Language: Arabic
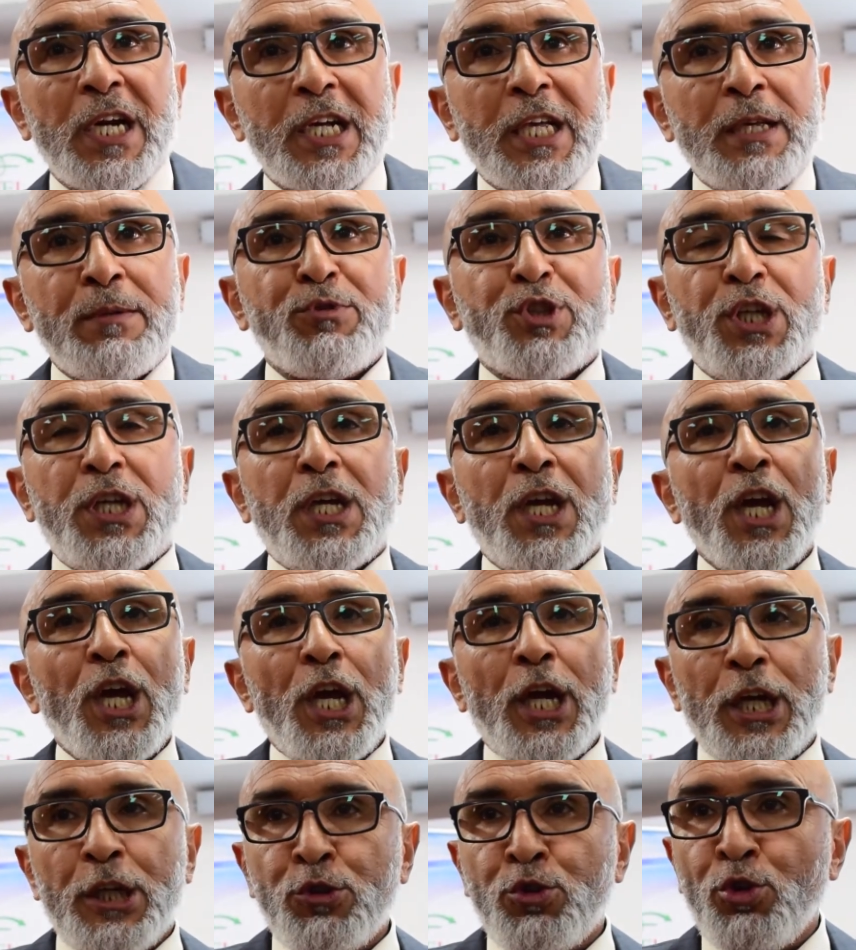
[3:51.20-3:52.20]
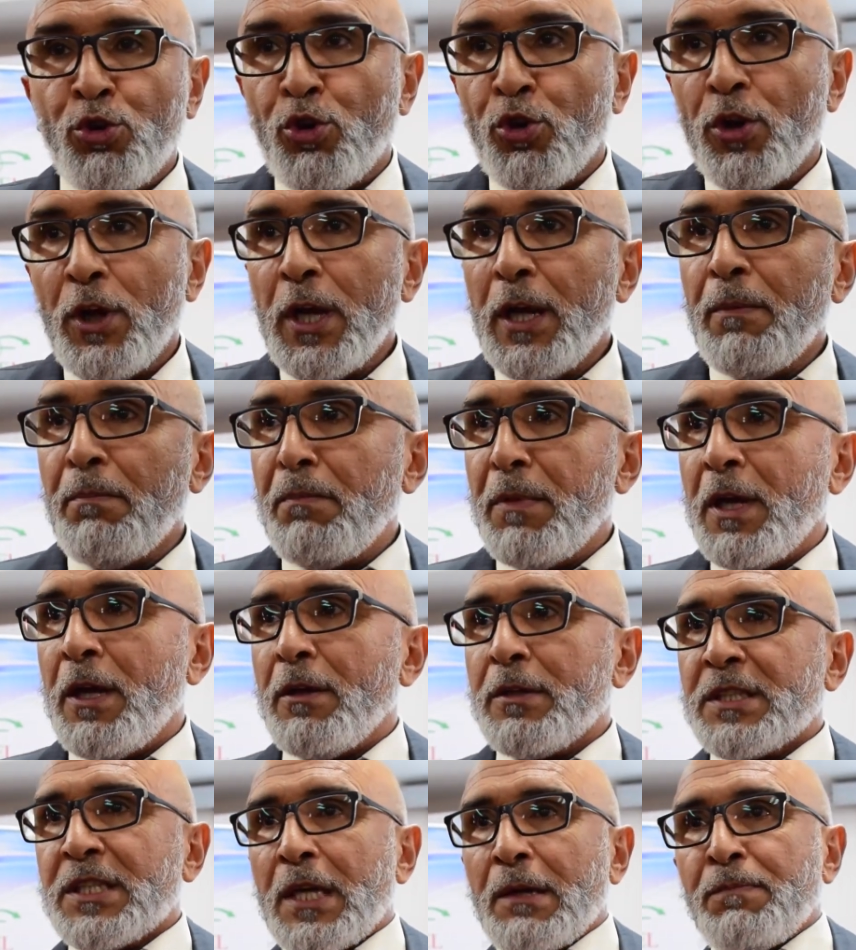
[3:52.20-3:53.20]
راه كيمشي عنده
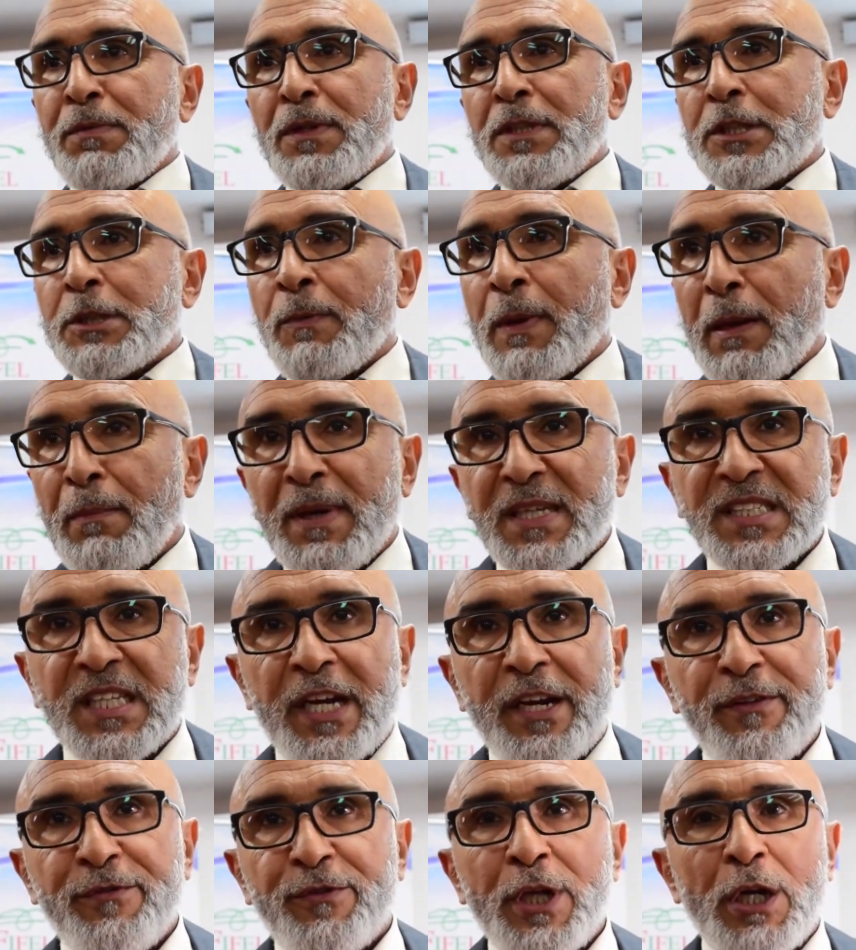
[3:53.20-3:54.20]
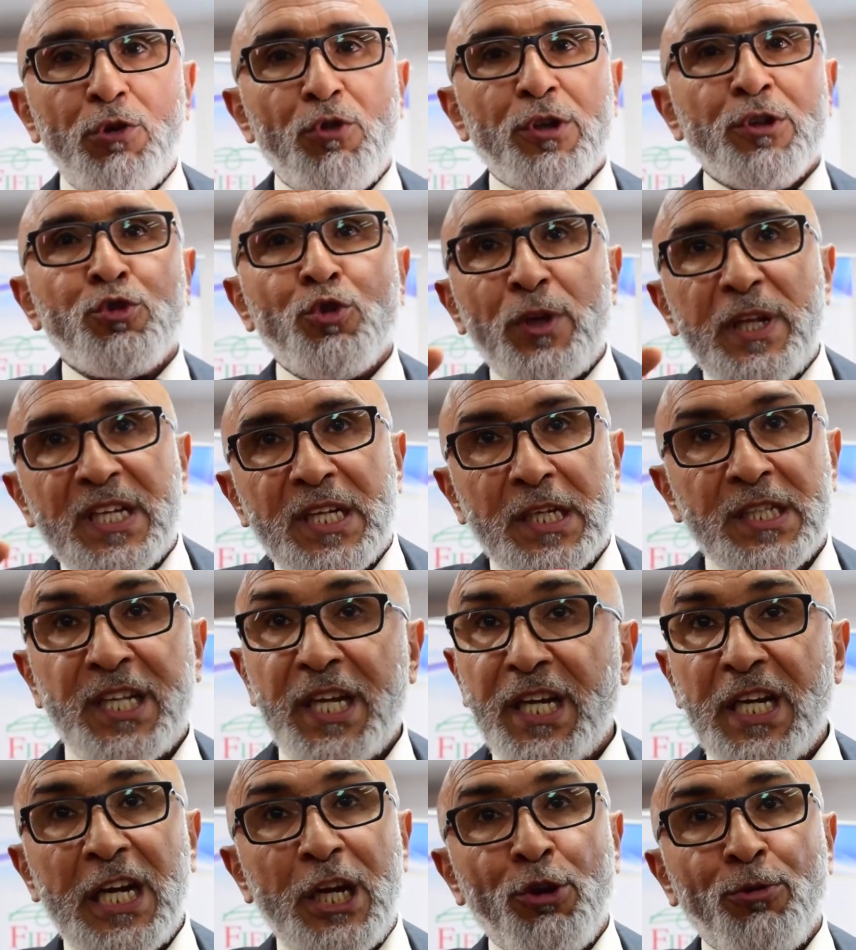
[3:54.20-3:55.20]
حتى بالنسبه للمصاريف ديالو عنده
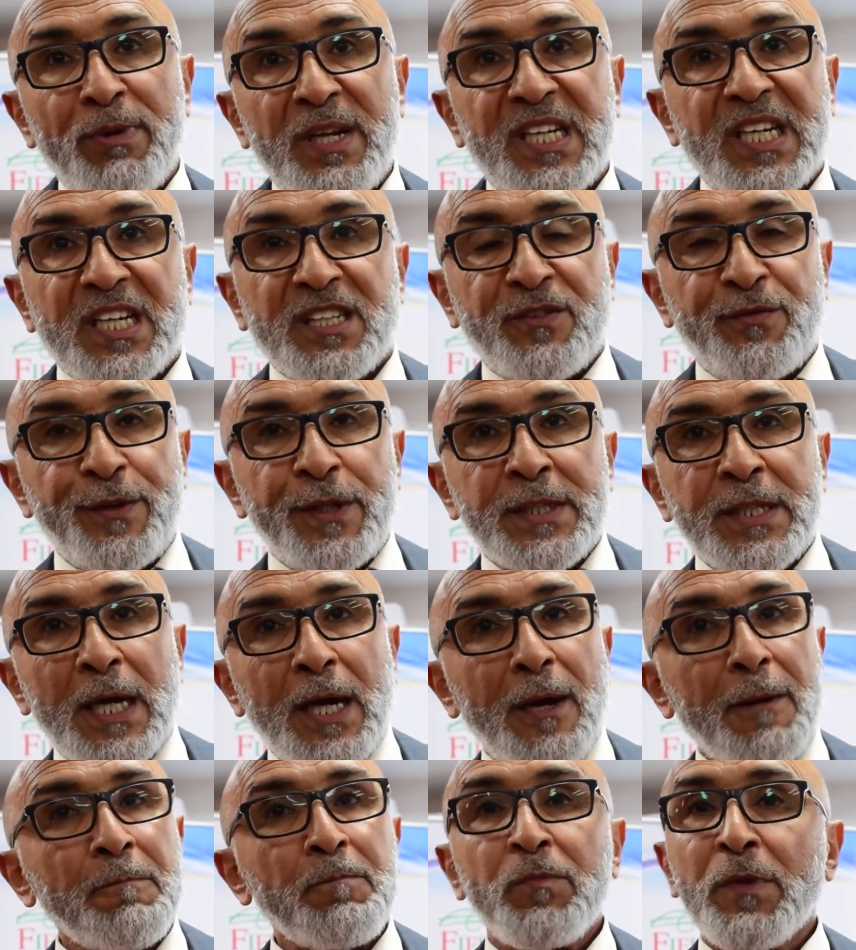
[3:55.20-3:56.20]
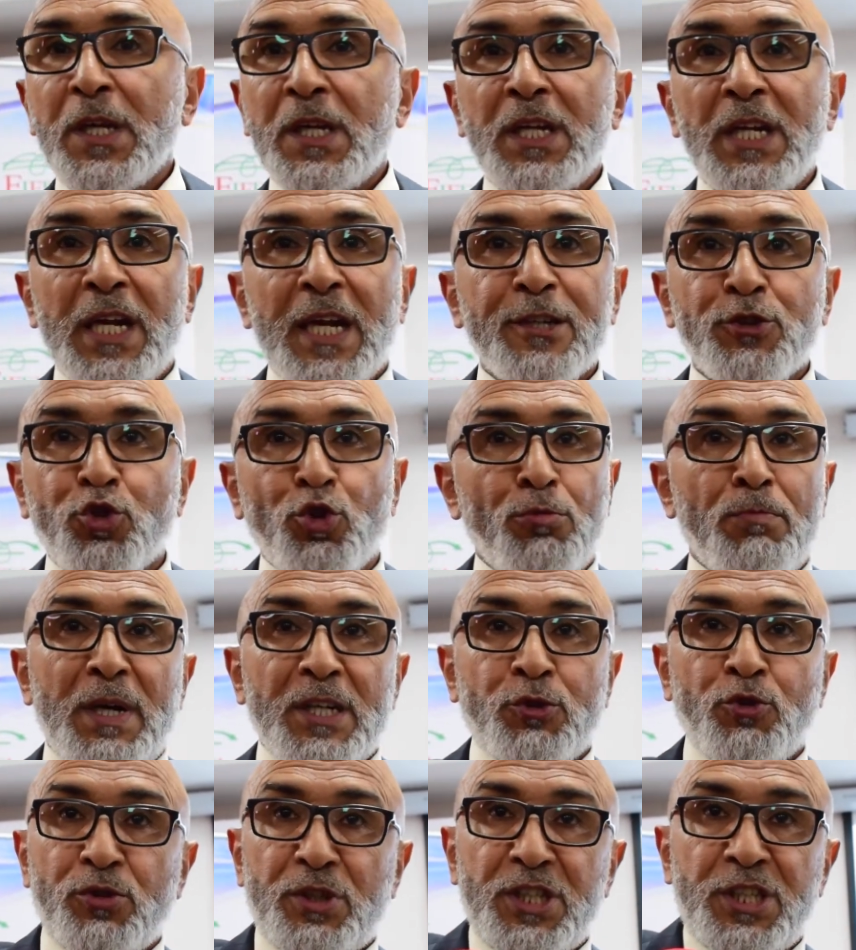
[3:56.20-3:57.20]
دايرين لهم لي كارت فيزا الا خصو
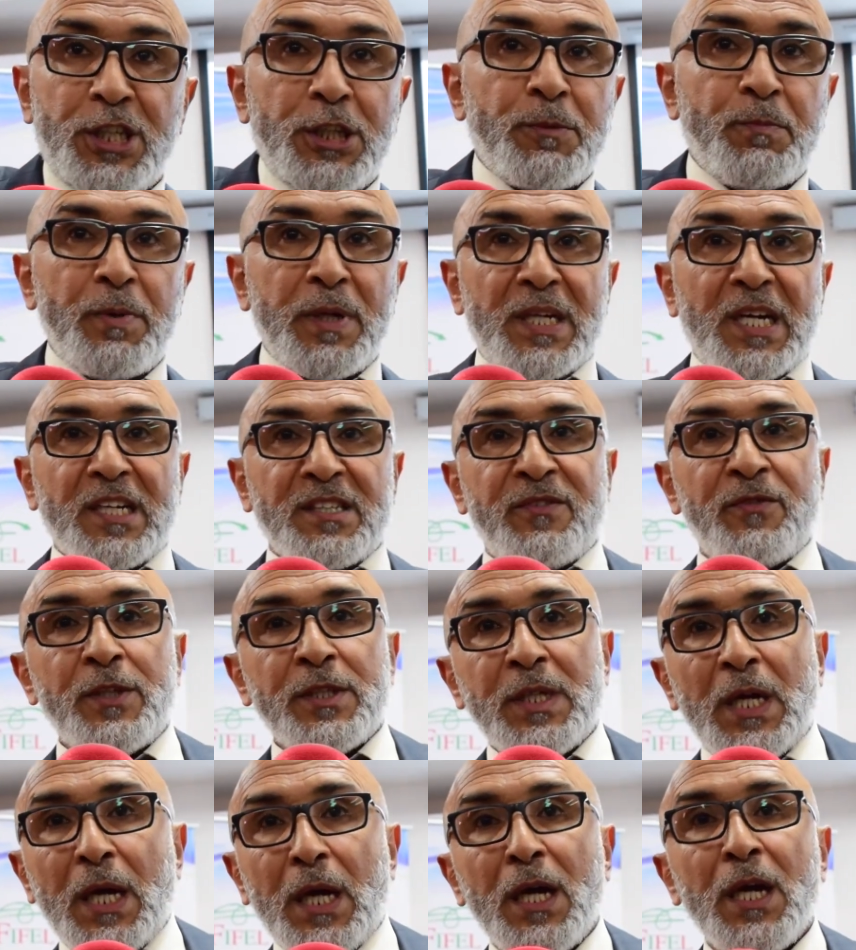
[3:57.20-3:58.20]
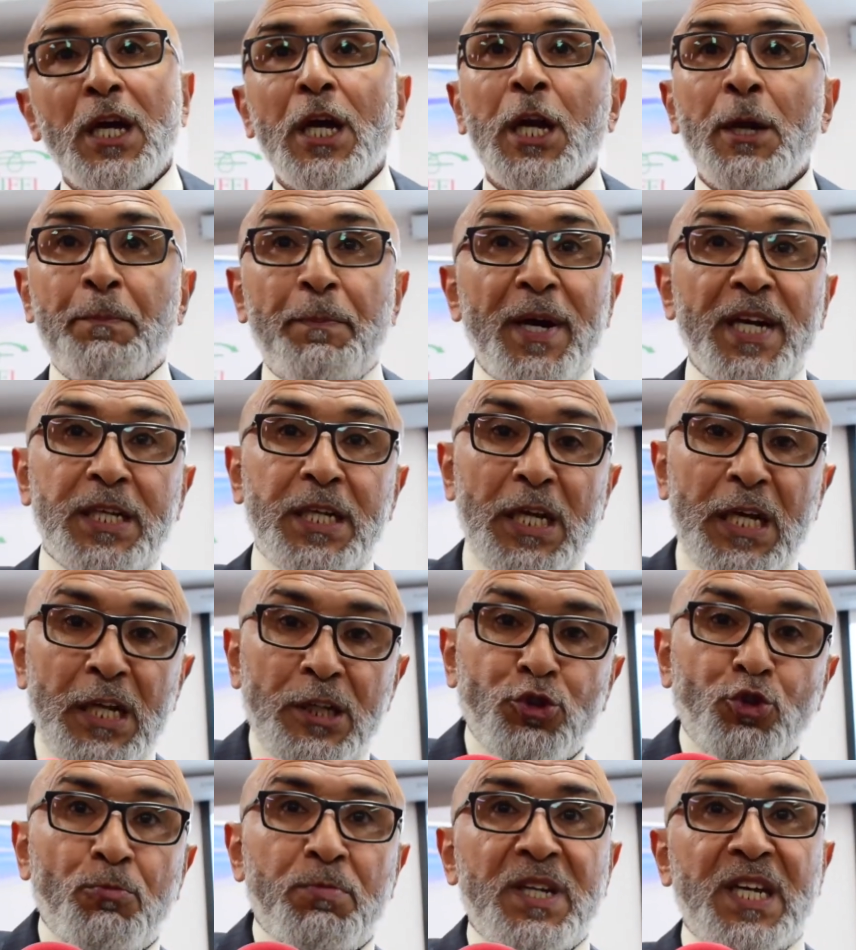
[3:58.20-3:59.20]
المازوت يزيد بالكارت فيزا البارك
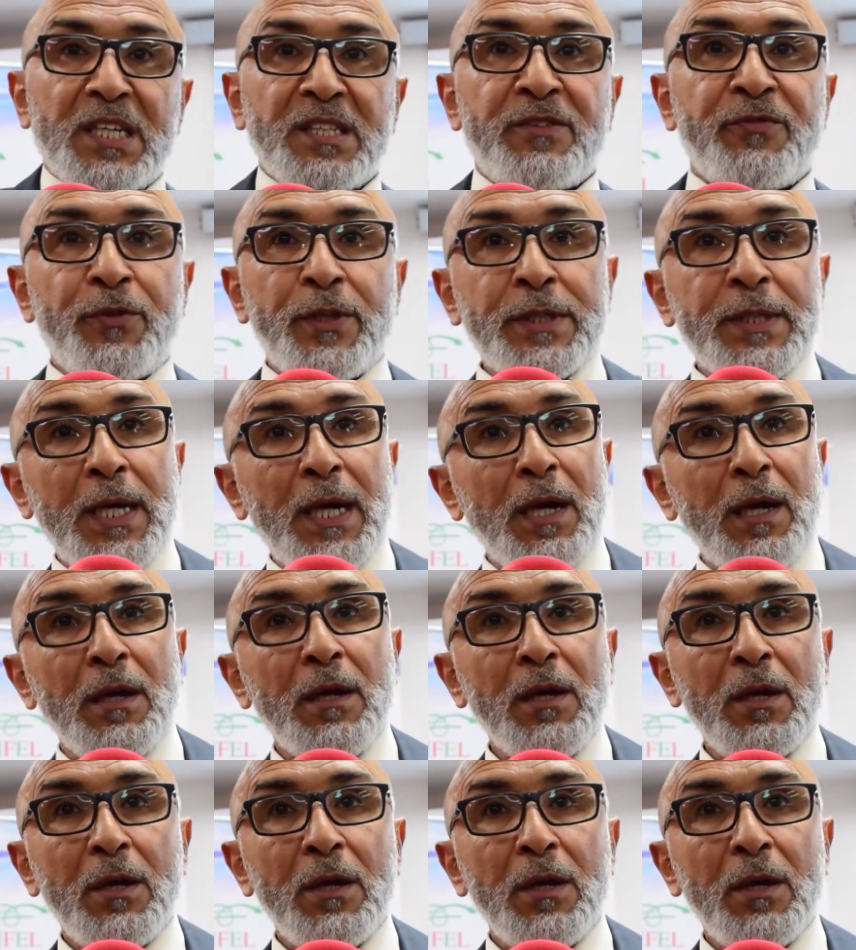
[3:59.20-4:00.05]
يخلصوا بالكارت فيزا